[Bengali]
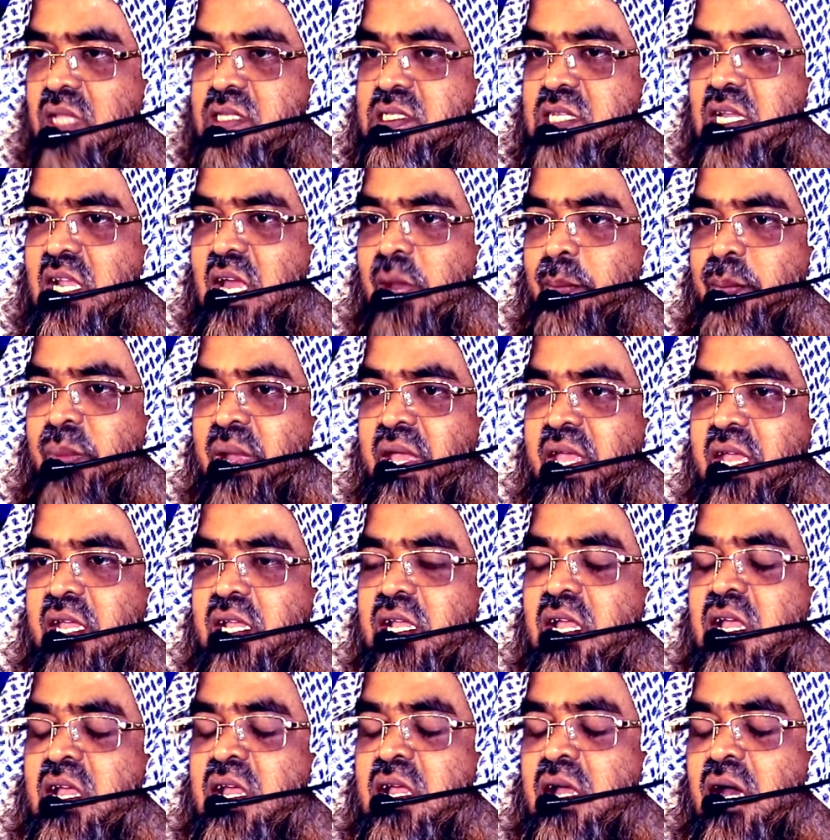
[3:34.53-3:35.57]
যে লাব্বাইক
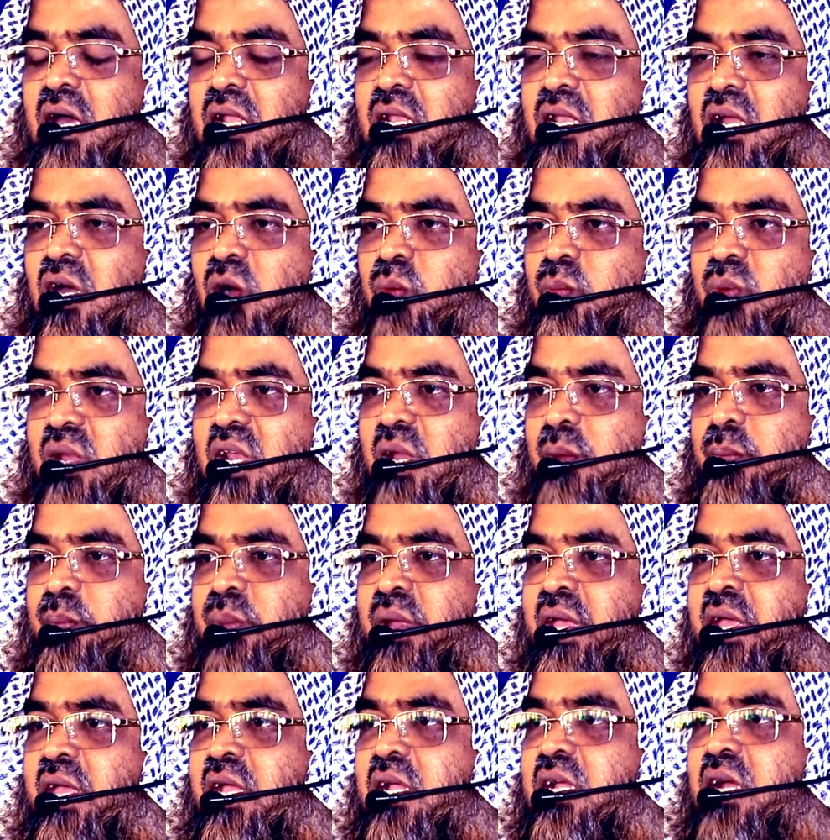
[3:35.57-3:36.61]
আল্লাহ
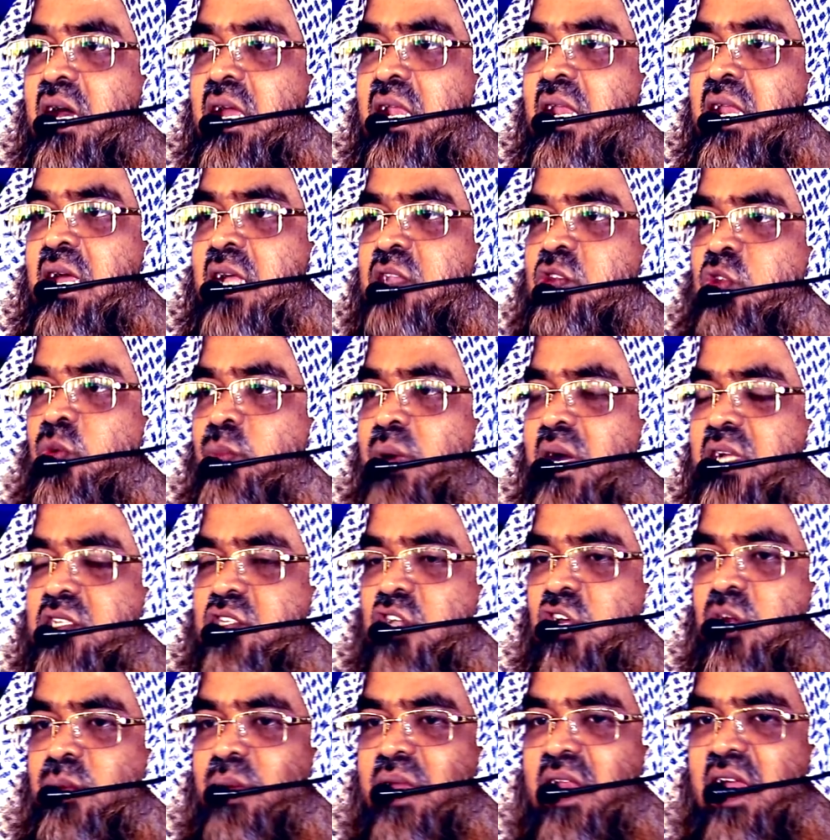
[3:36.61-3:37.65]
লাব্বাইক আল্লাহ তোমার
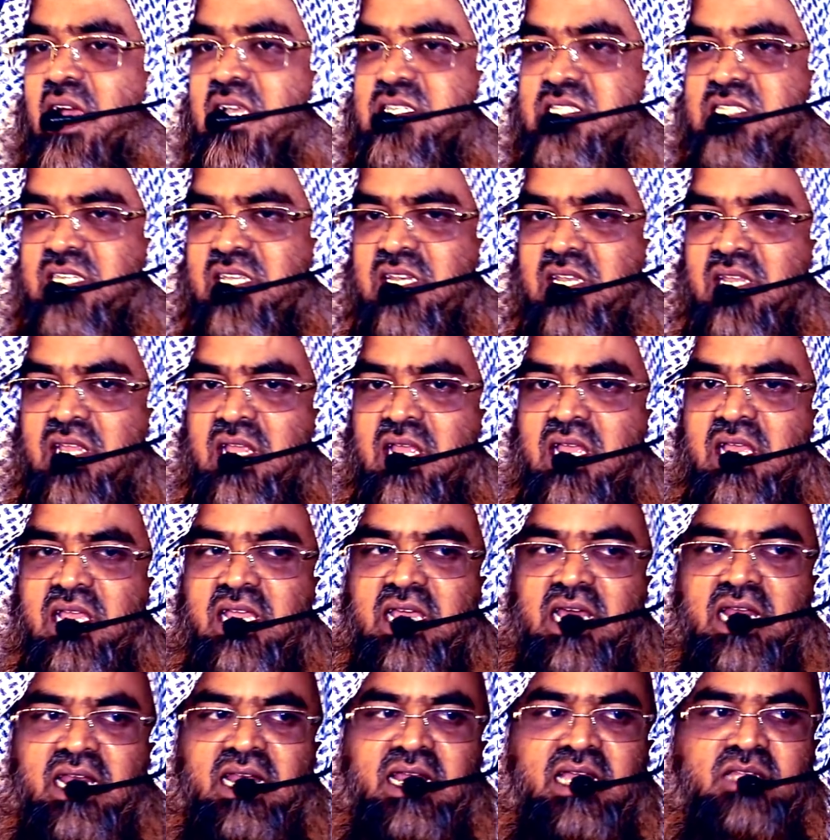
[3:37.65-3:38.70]
দরবারে হাজির
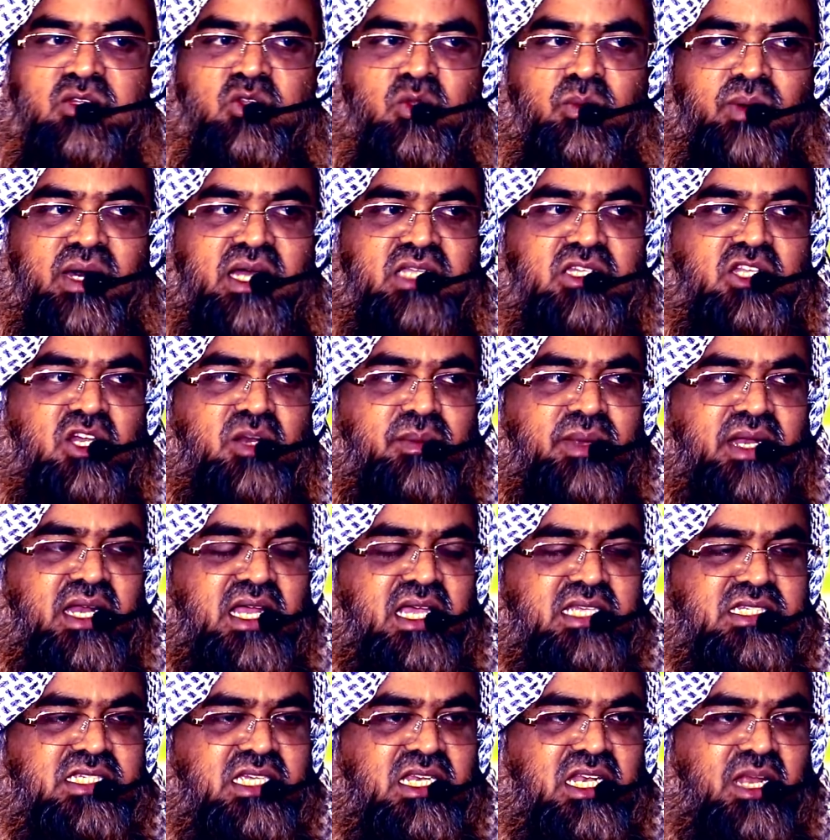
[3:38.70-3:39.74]
হে আল্লাহ তোমার দরবারে
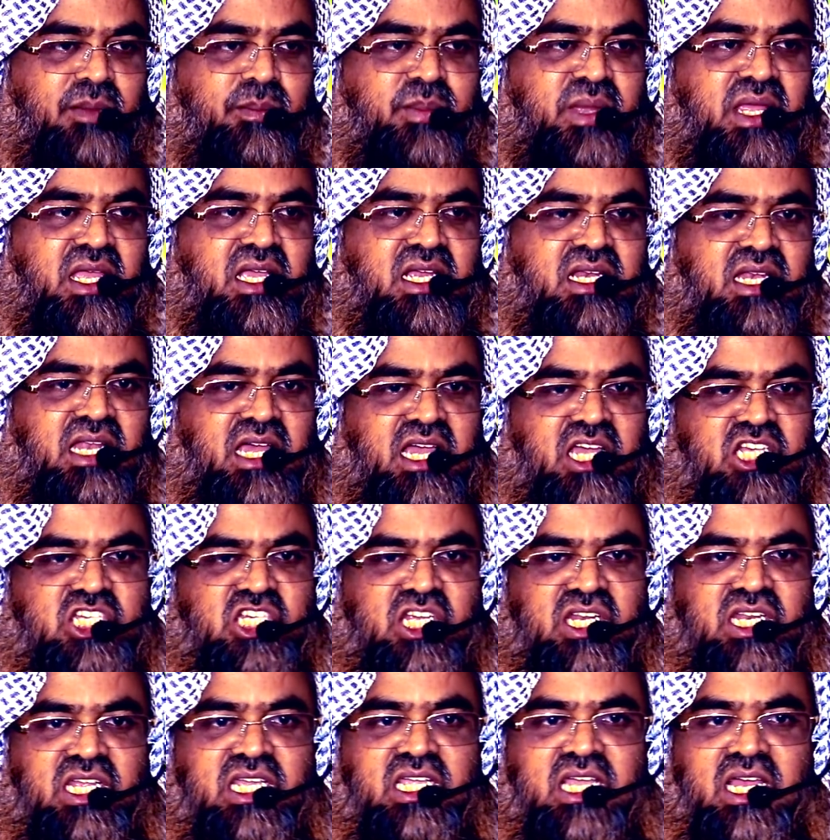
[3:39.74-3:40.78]
হাজির লাব্বাইক লা
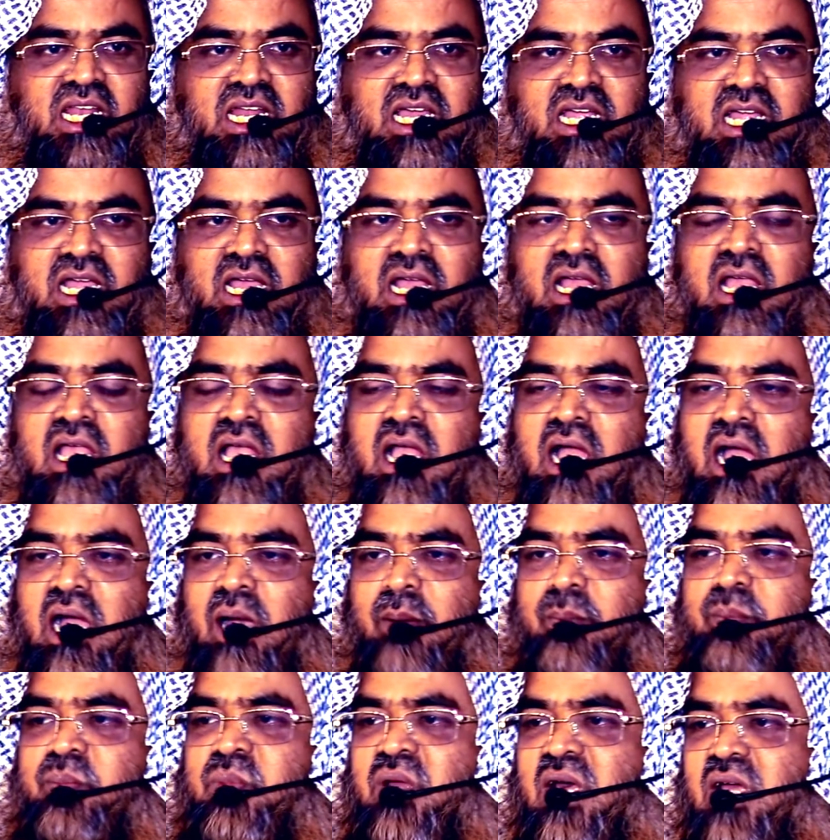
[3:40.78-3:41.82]
শরিক এলাকা
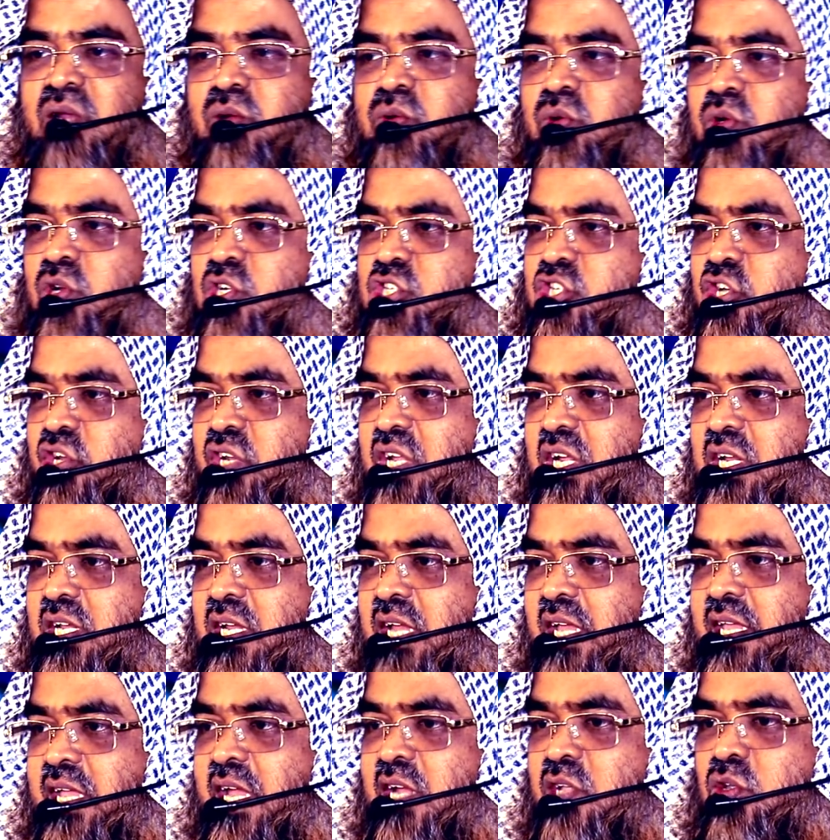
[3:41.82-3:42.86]
আপনার কোনো শরিক
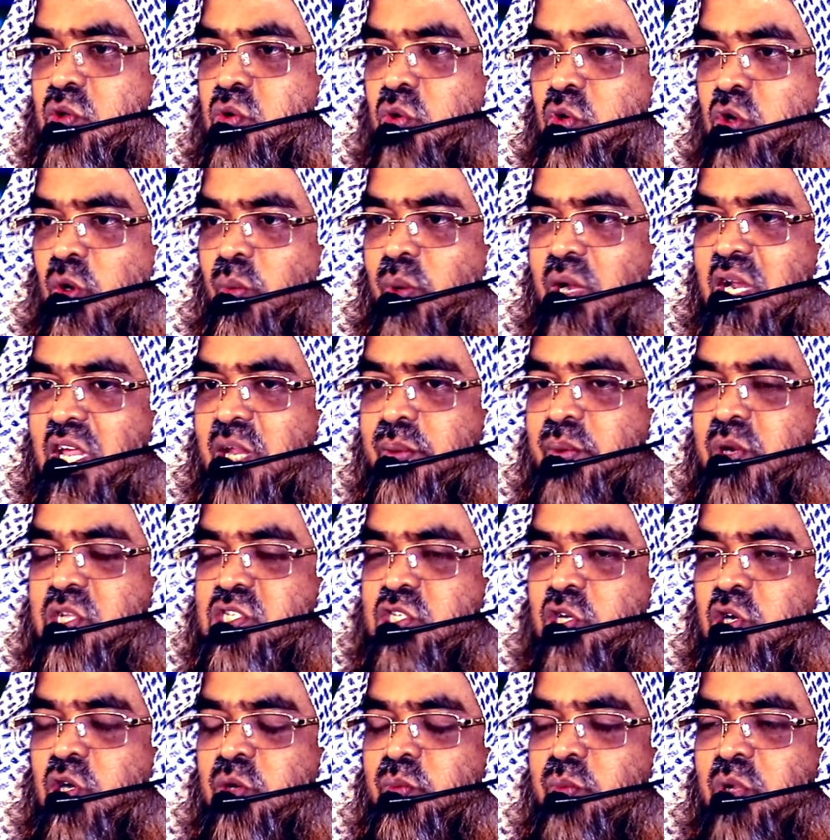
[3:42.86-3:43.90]
নাই এটুকু বলার পরে
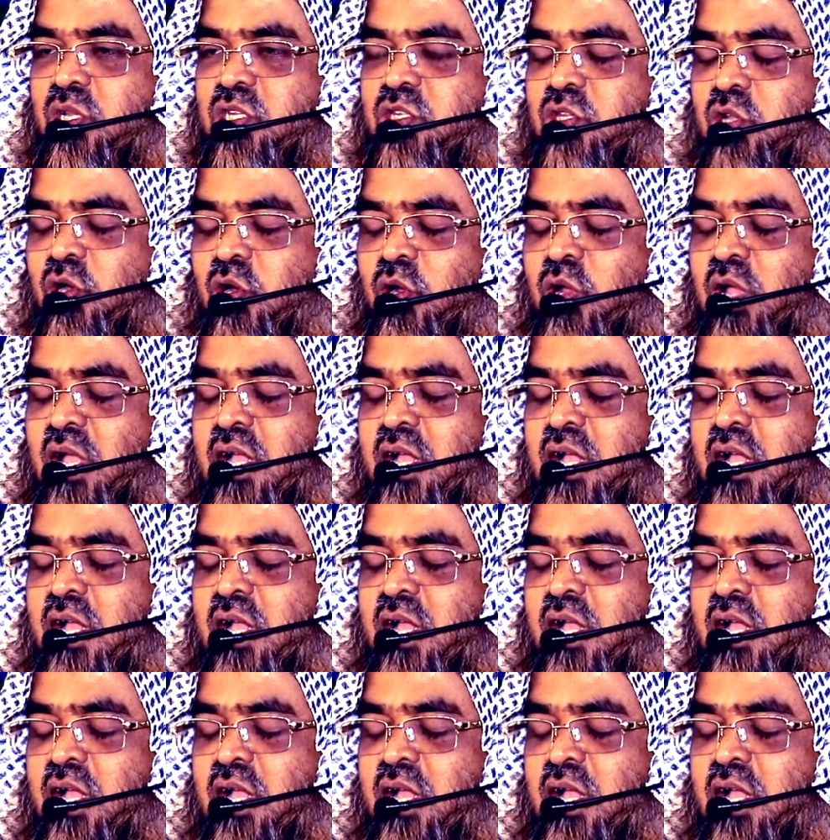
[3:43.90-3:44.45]
যখন বলতো